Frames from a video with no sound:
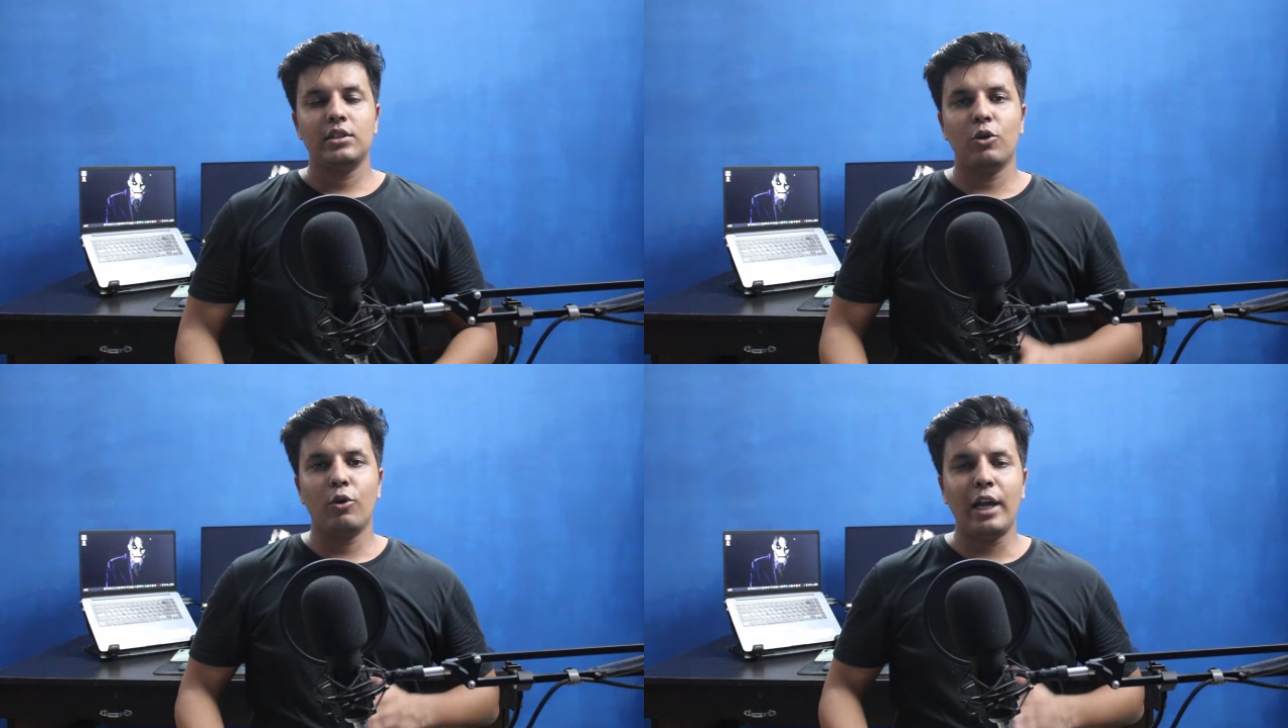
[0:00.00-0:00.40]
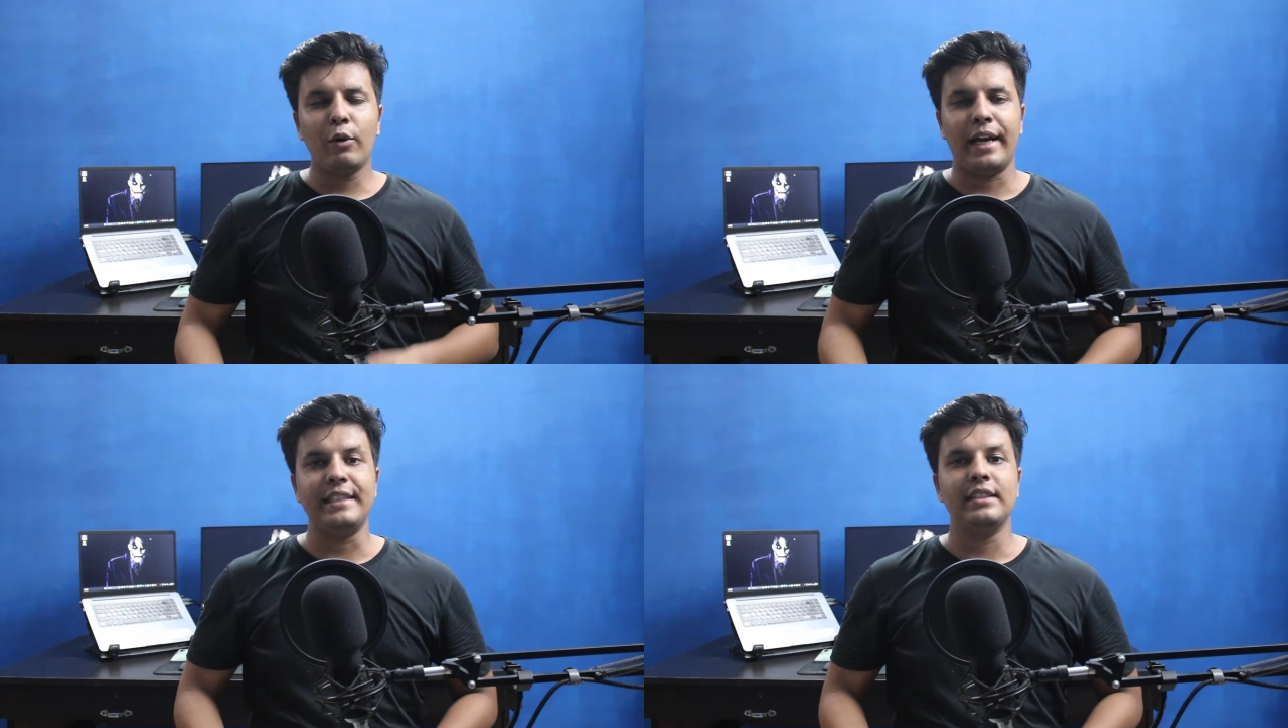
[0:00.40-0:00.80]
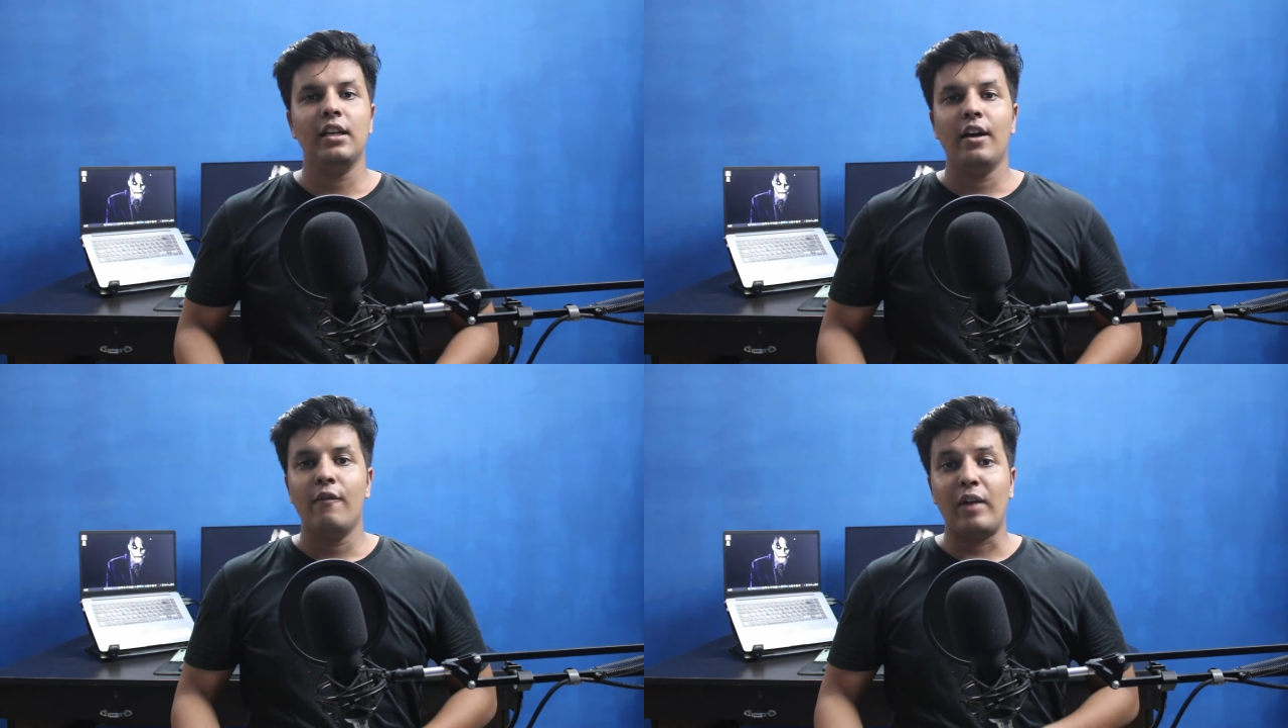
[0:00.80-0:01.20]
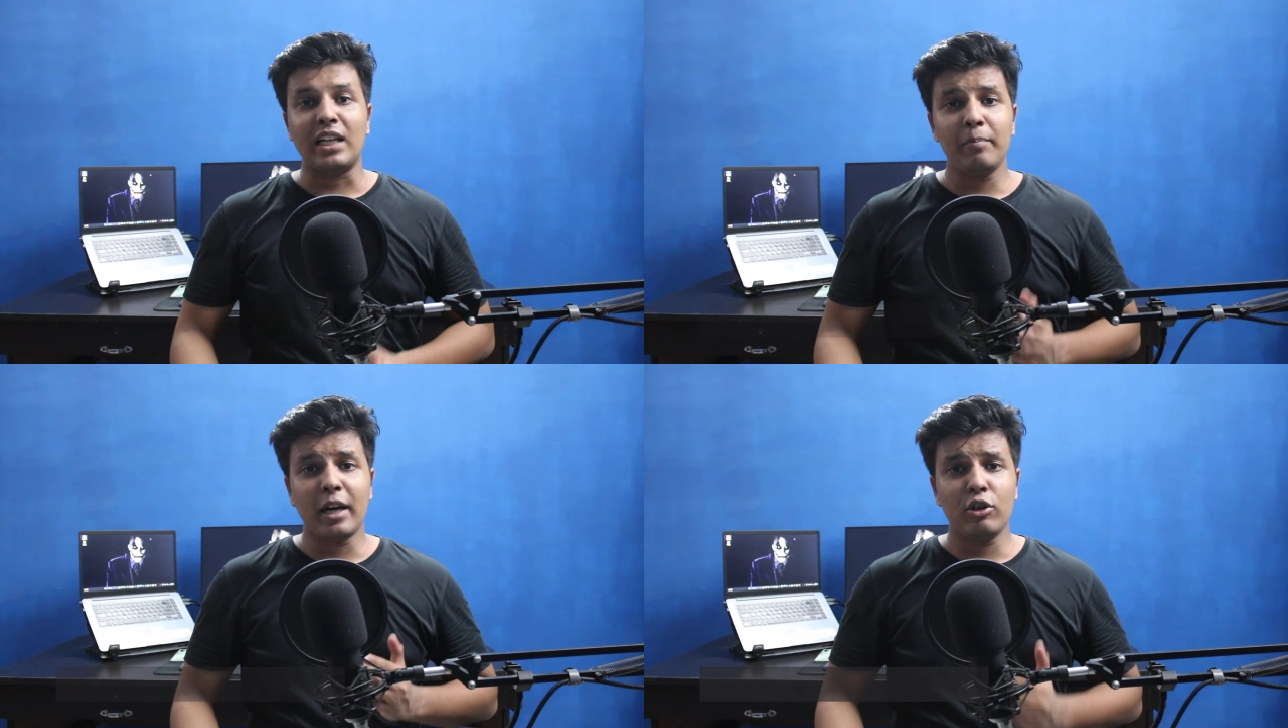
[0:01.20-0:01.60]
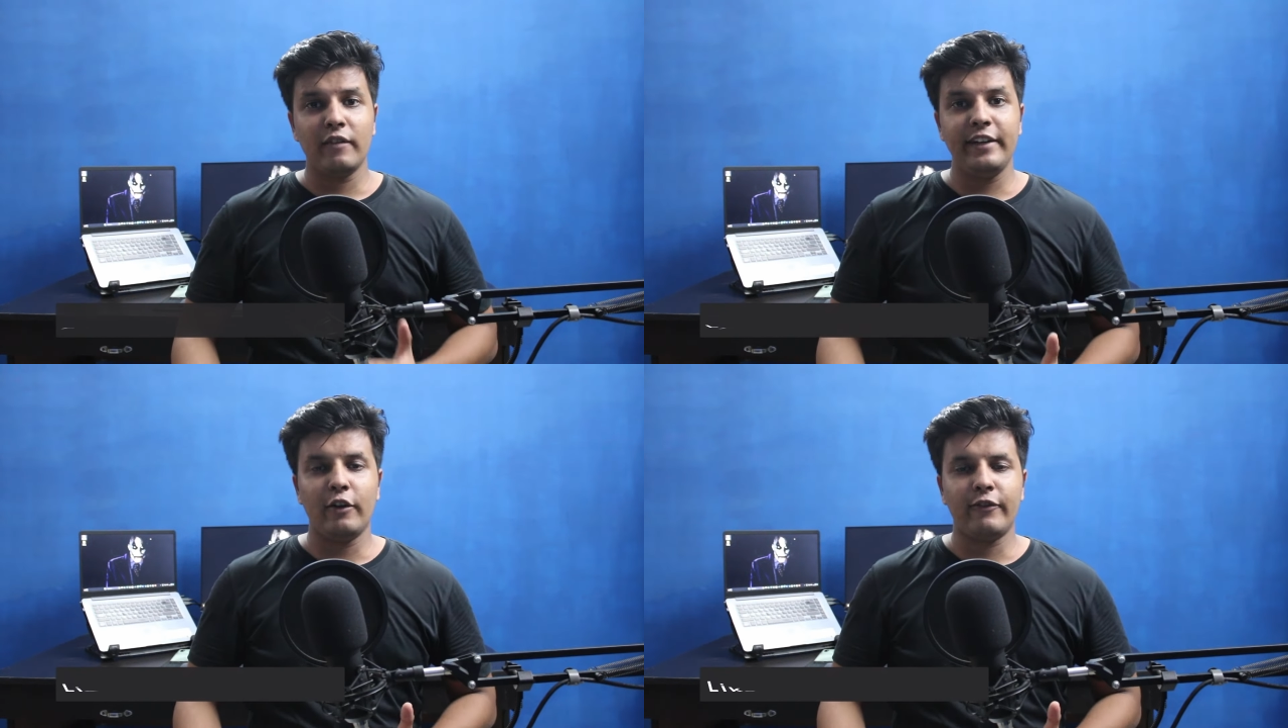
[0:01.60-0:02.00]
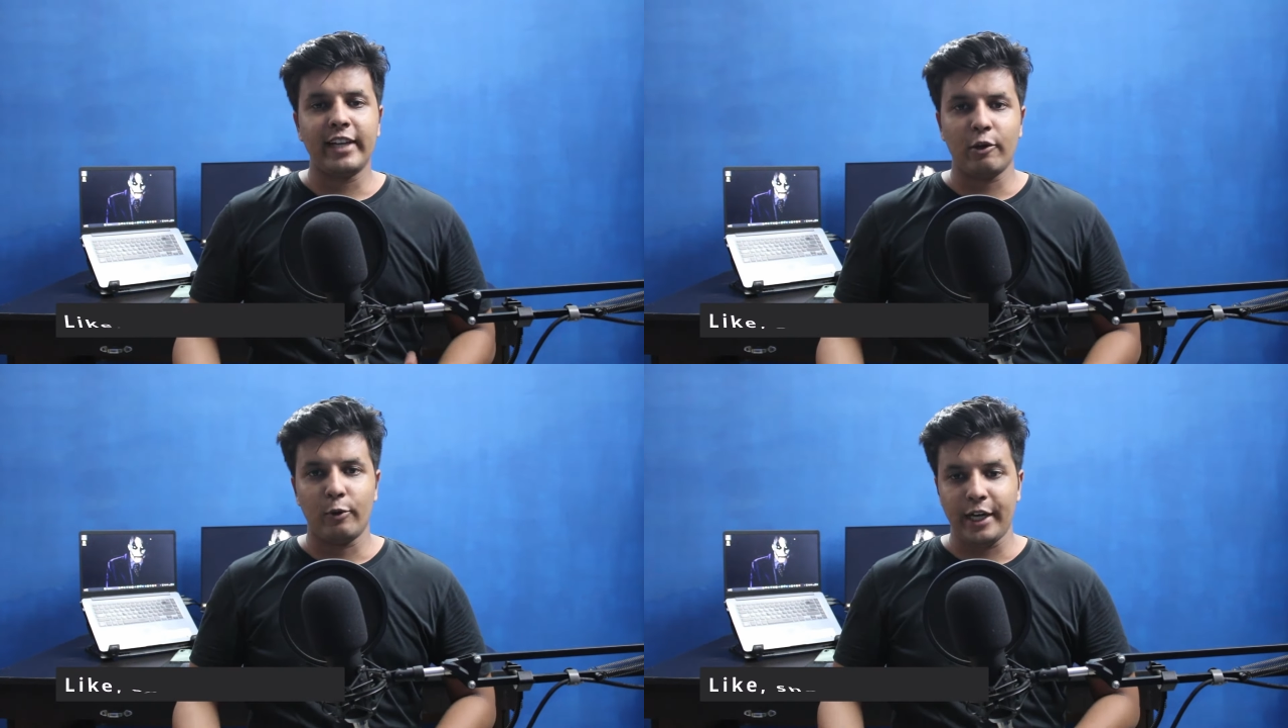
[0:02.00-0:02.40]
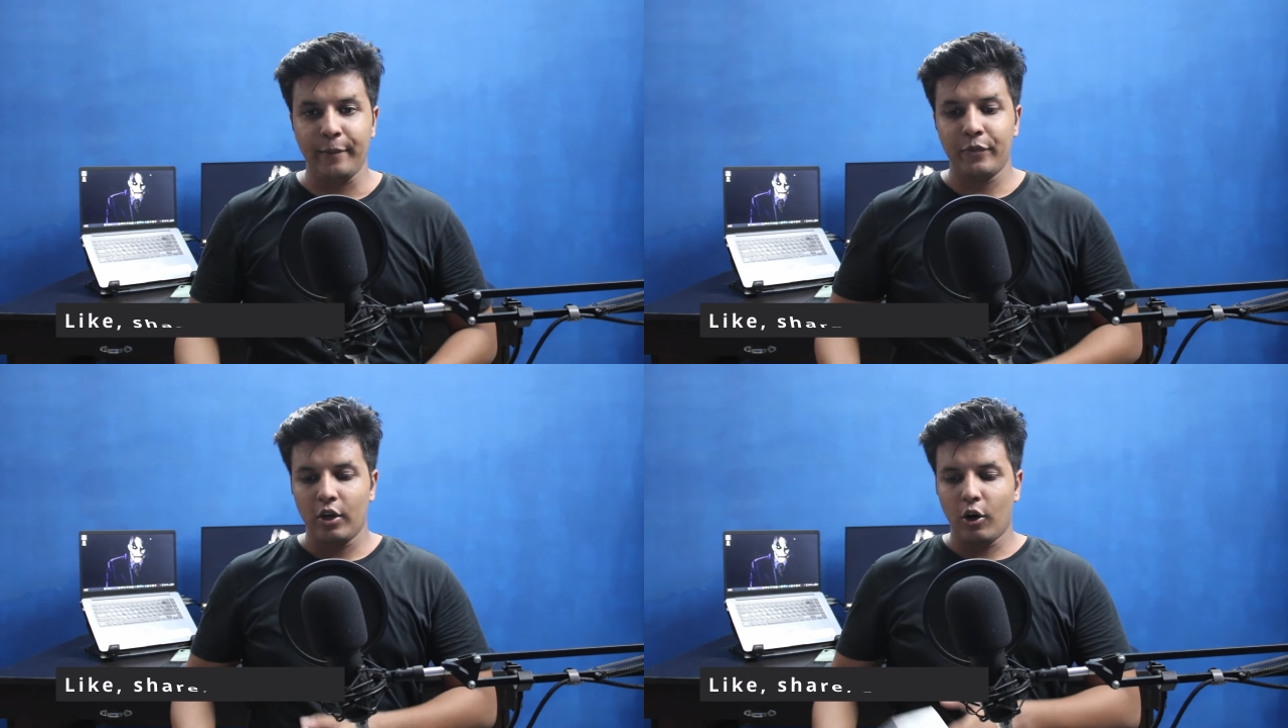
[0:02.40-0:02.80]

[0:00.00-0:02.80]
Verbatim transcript: सो हेलो गाइज वेलकम बैक टू अंदर वीडियो ऑफ टेक लोडेड